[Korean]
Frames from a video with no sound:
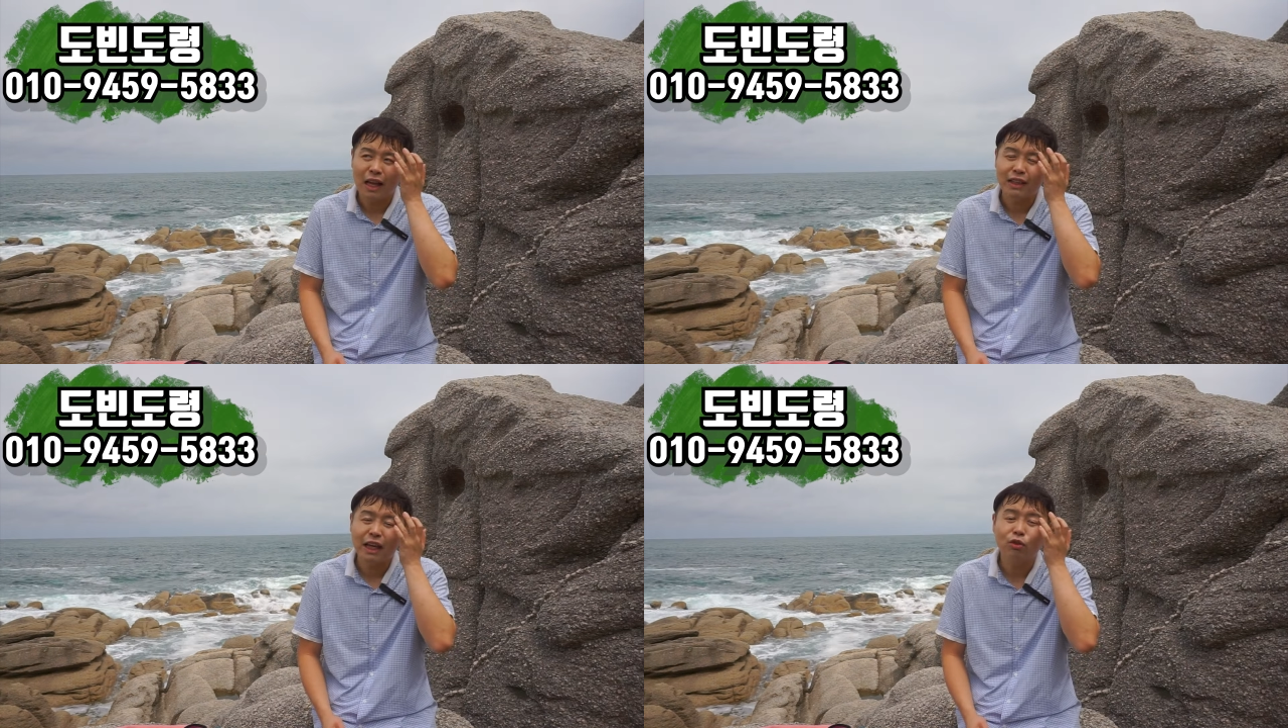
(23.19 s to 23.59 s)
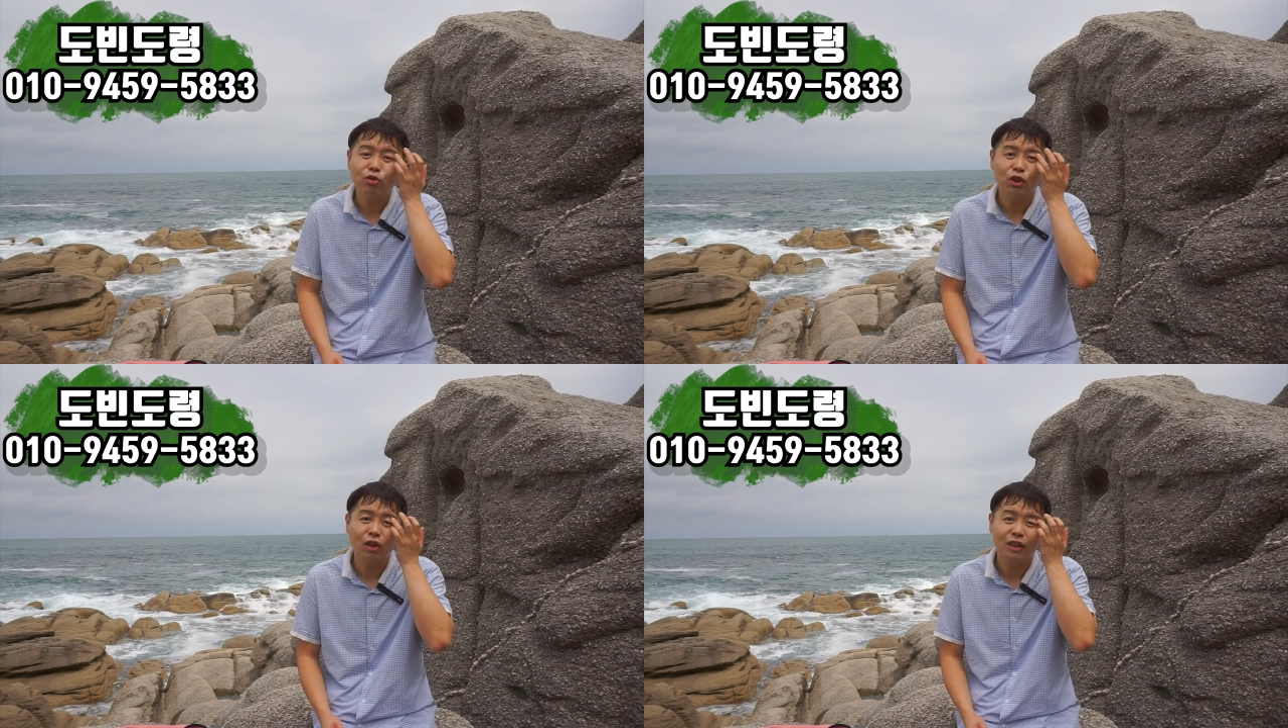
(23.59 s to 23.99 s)
다
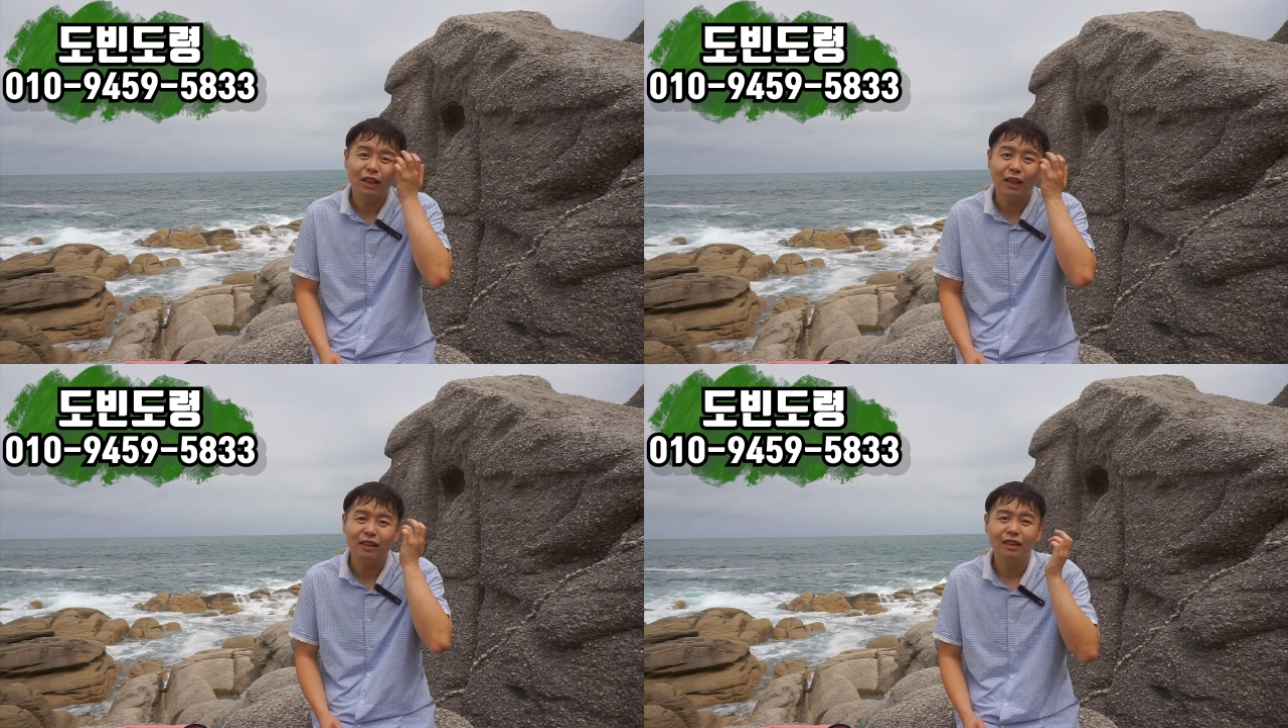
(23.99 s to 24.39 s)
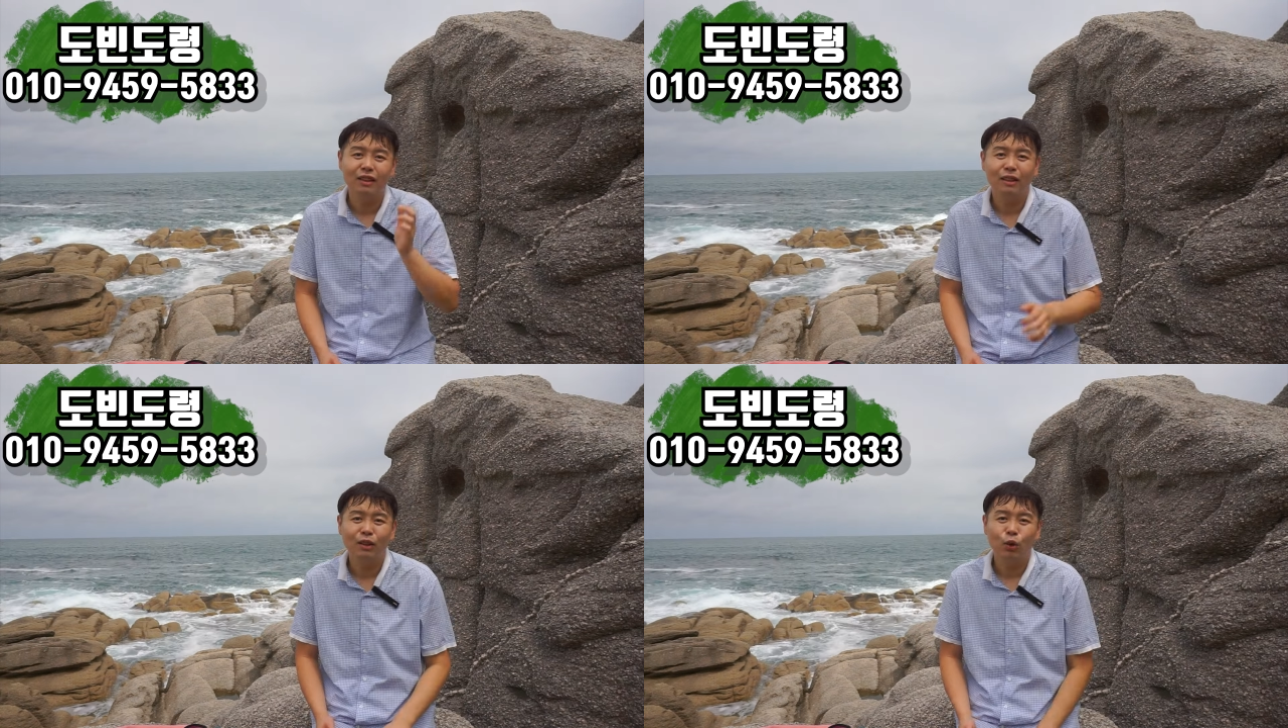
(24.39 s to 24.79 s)
재수죠 일단은
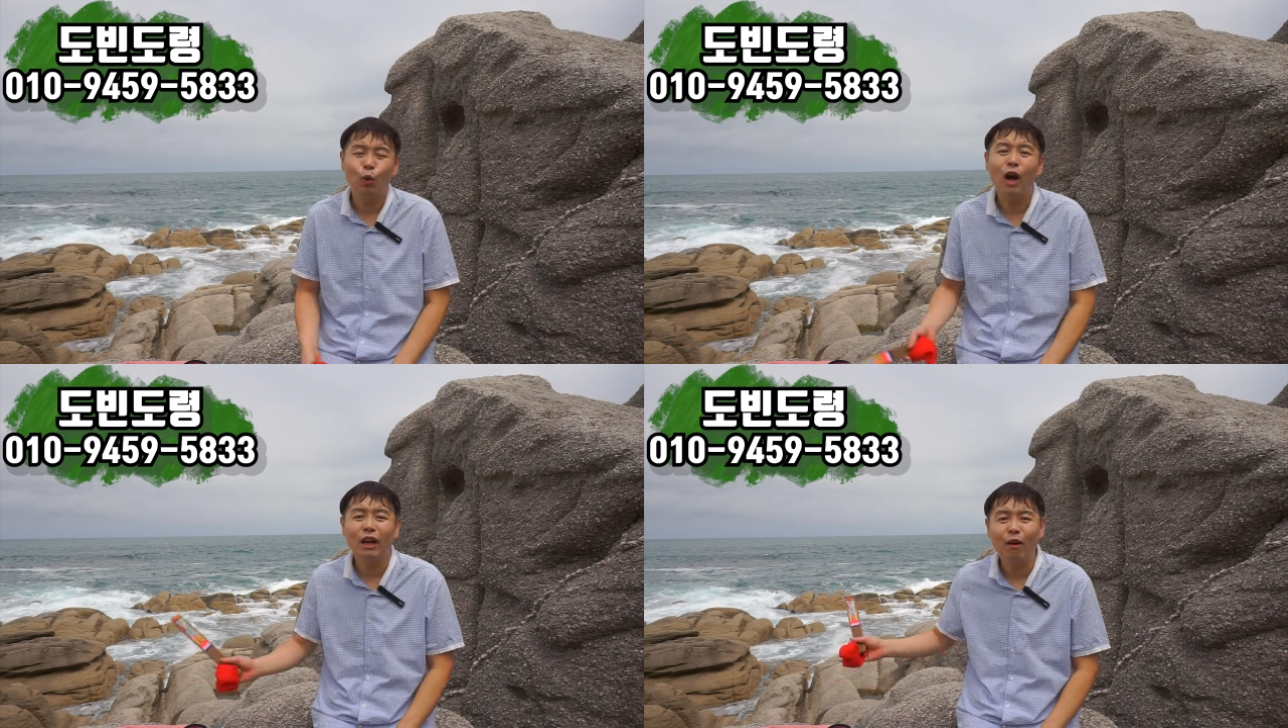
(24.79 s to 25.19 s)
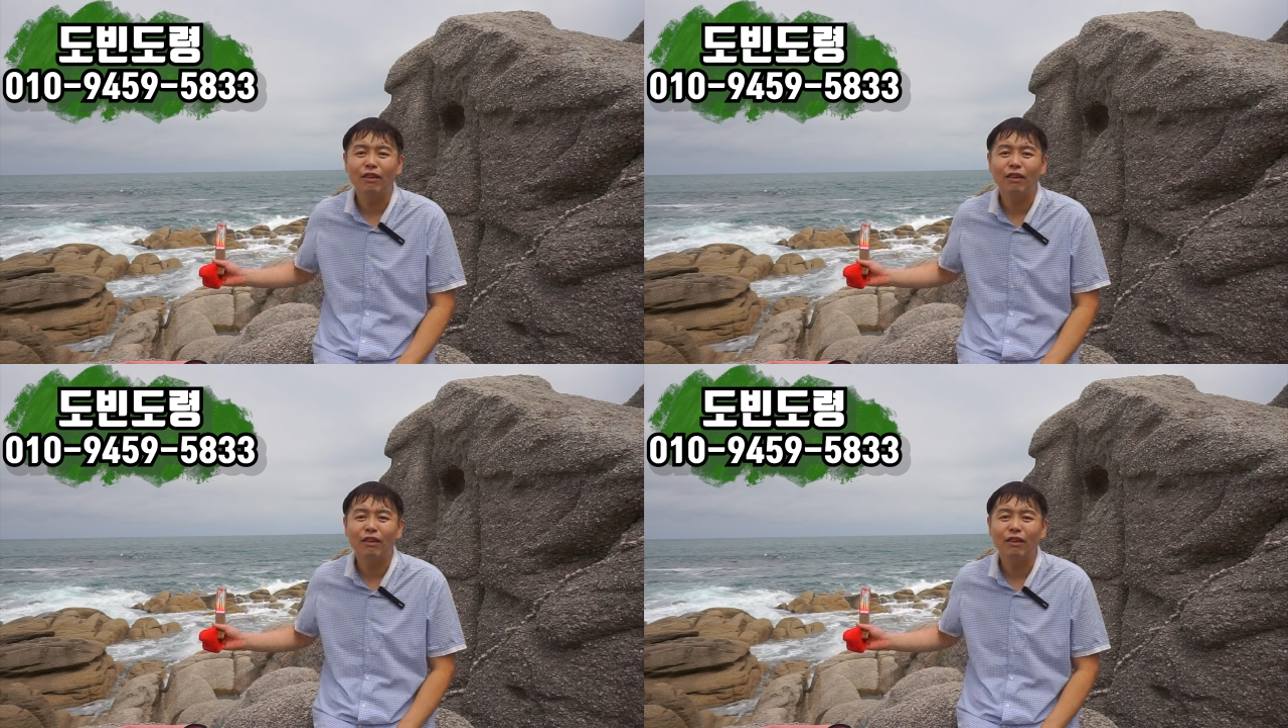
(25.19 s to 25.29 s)
용왕에